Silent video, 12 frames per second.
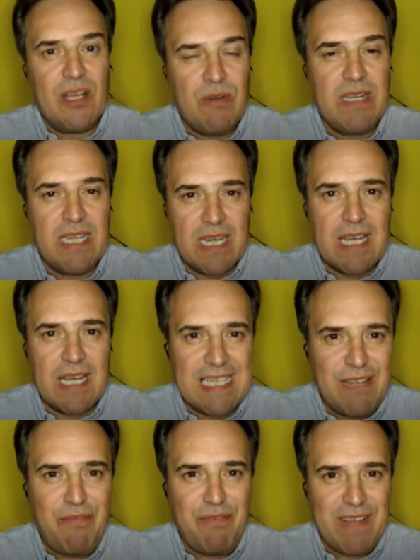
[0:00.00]
Quindi
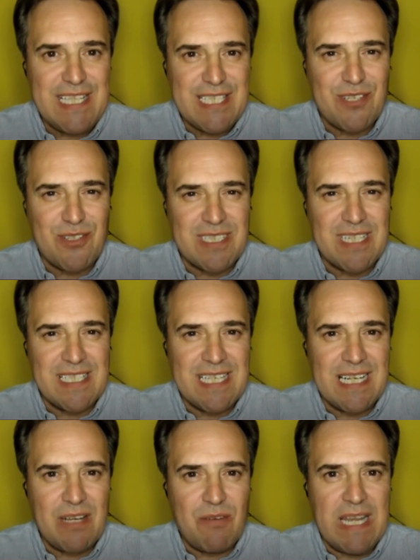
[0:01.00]
la differenza
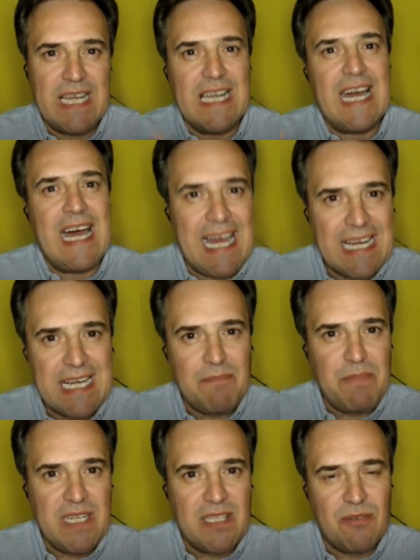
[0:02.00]
sostanziale è quella. Ha
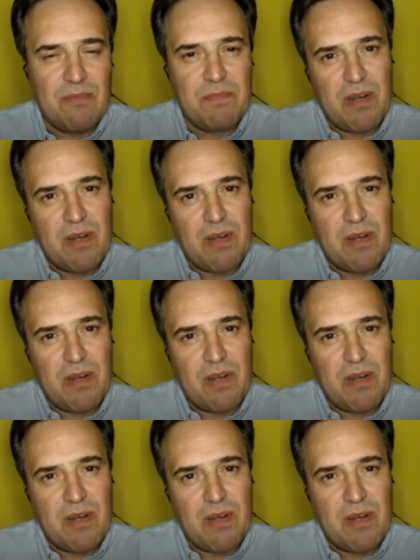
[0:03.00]
capito?